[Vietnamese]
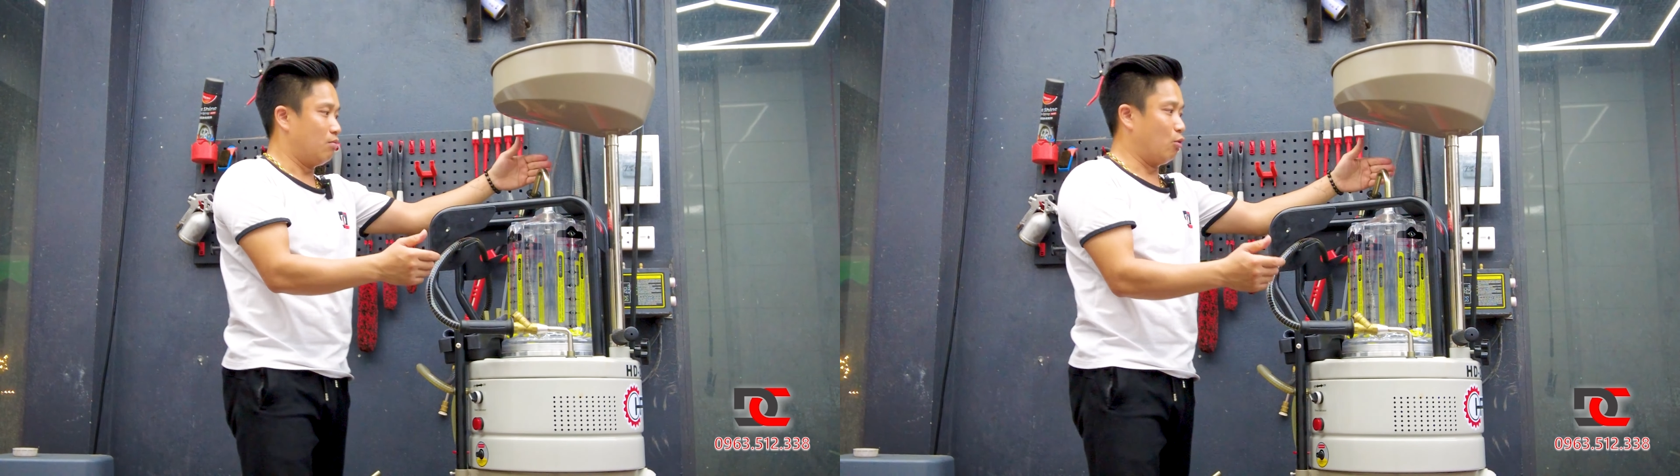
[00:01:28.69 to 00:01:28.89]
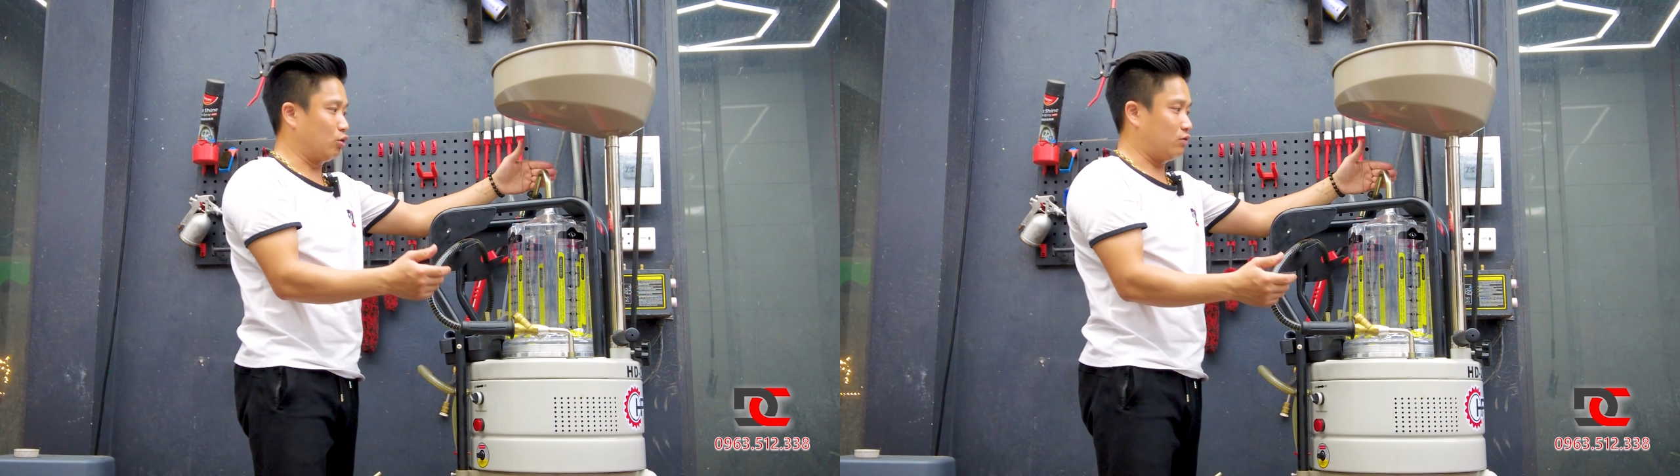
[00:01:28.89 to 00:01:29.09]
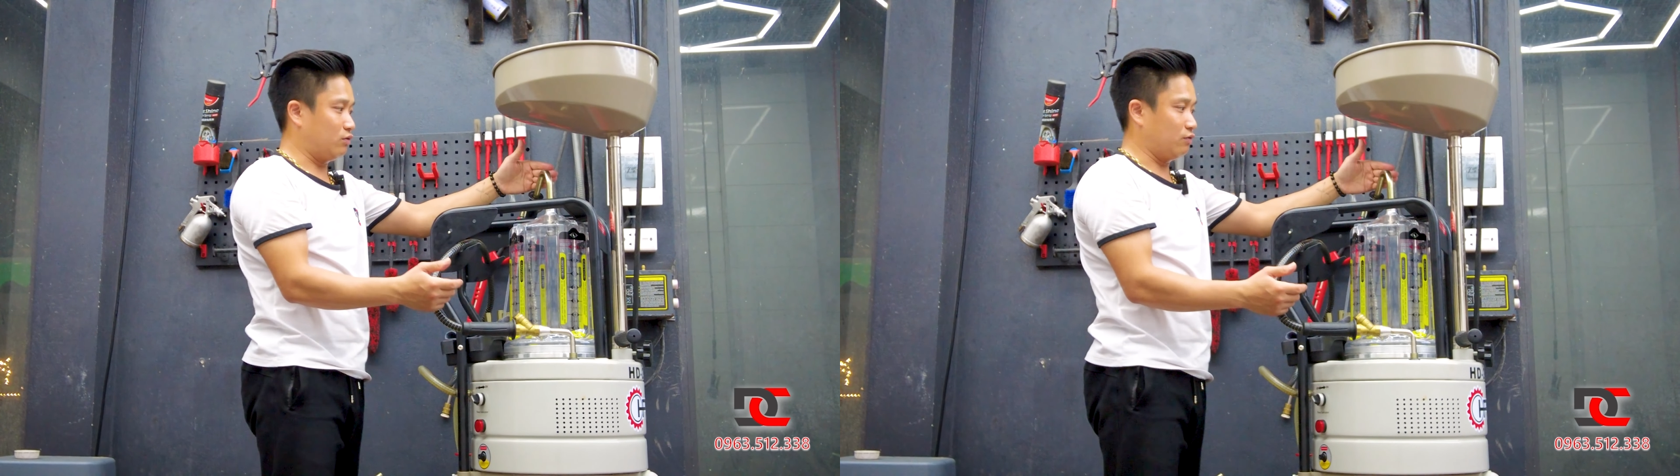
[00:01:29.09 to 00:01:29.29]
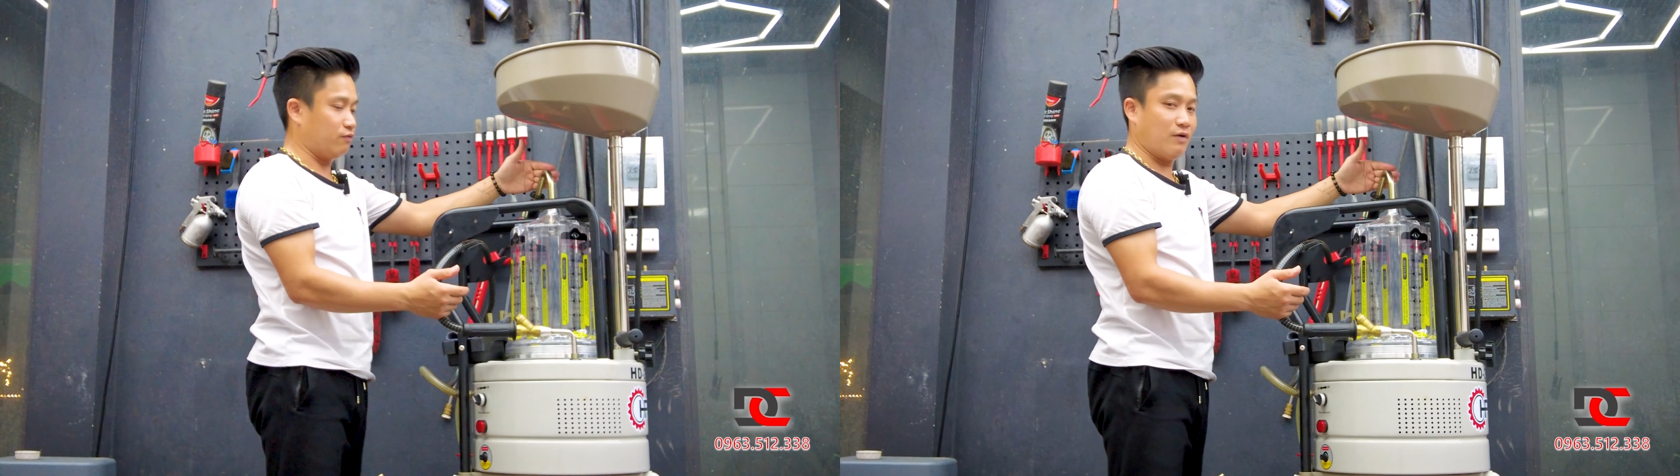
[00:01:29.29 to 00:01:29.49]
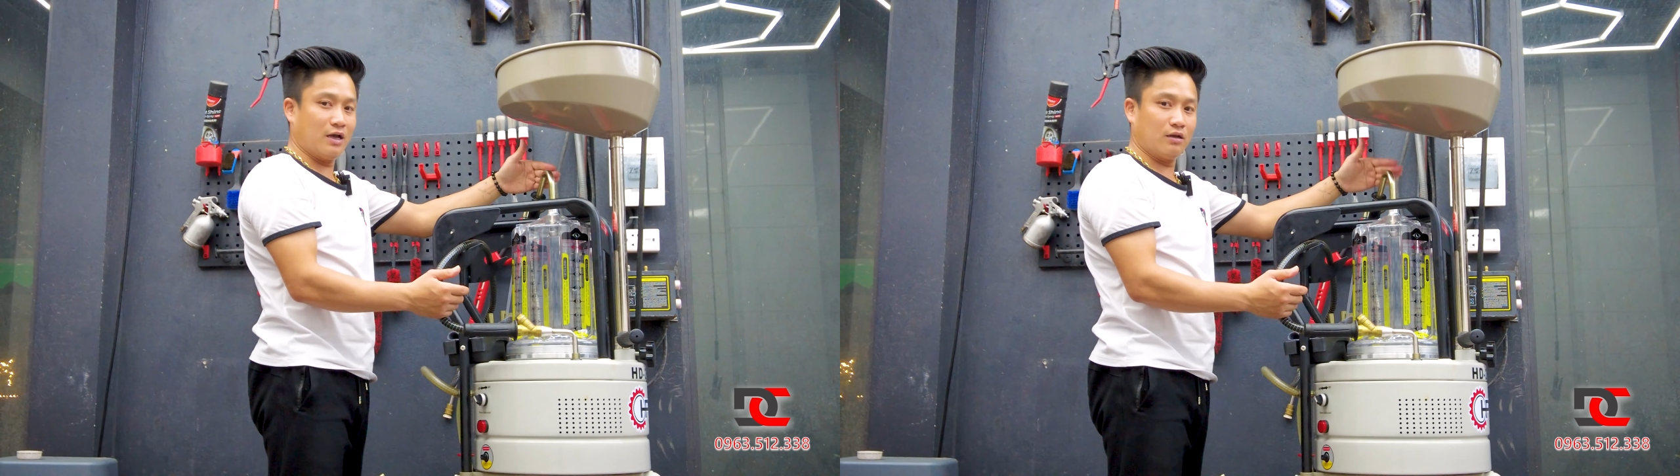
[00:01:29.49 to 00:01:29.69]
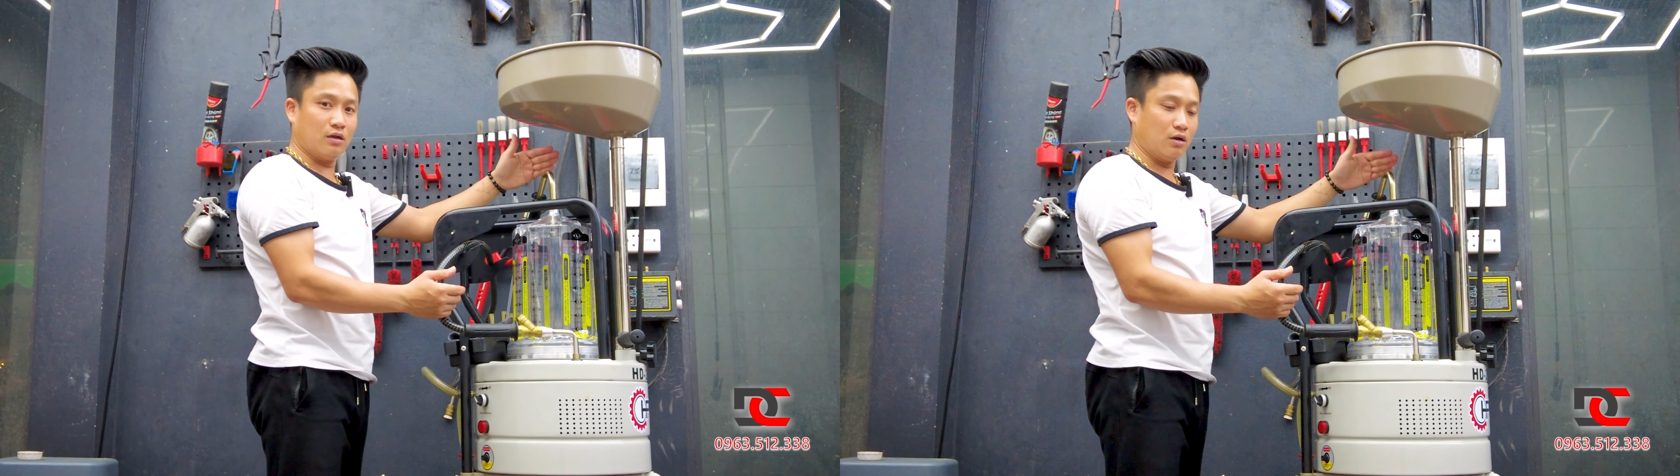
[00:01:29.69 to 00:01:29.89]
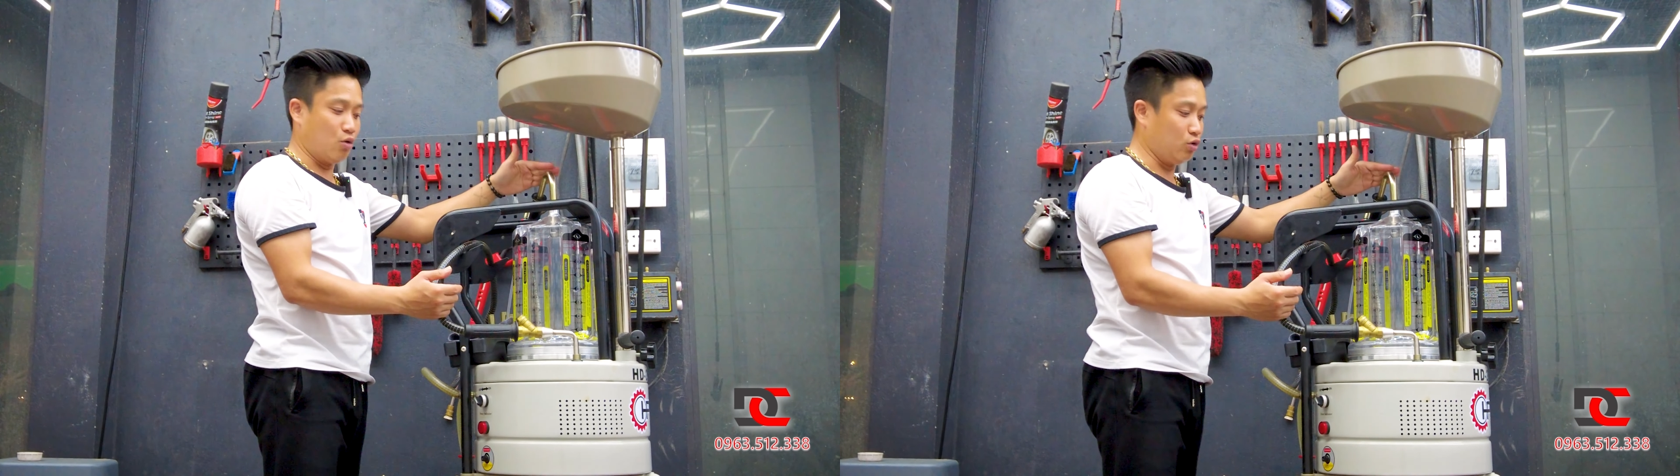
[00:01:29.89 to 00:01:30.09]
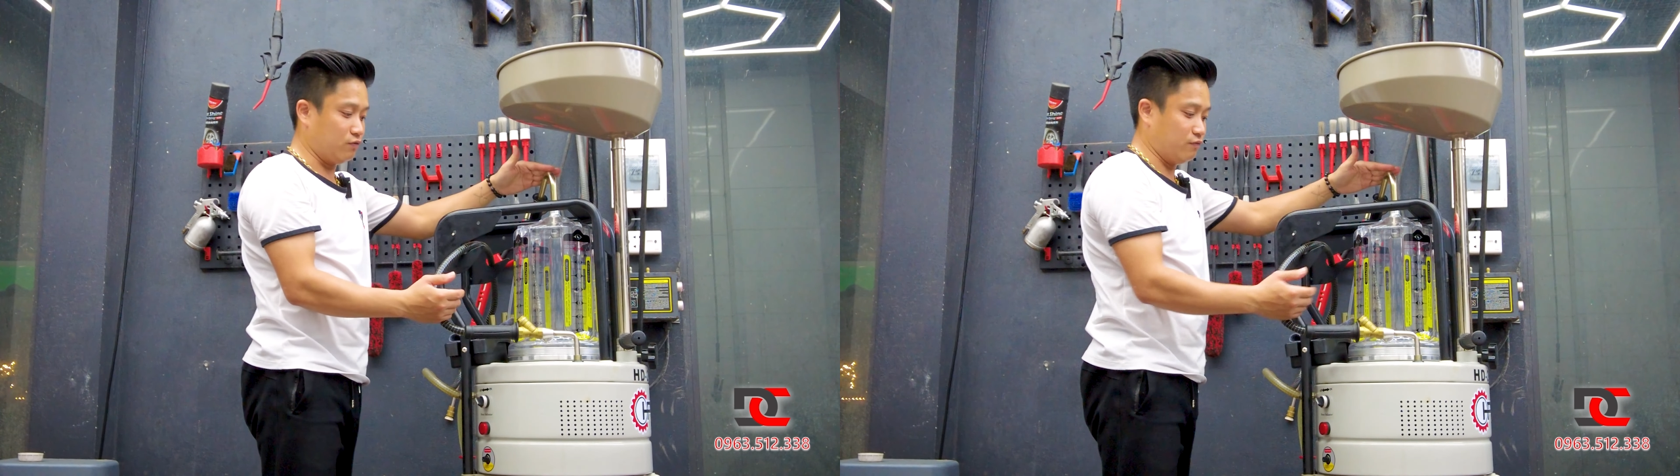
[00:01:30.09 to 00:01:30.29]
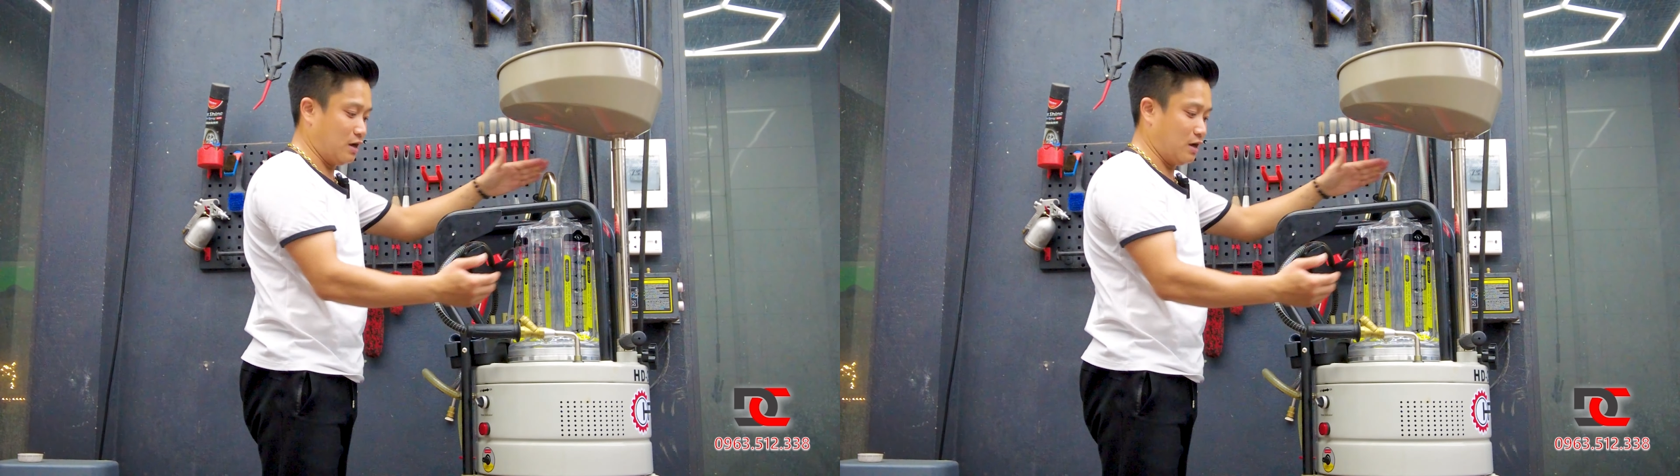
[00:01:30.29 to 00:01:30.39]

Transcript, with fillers: một van hút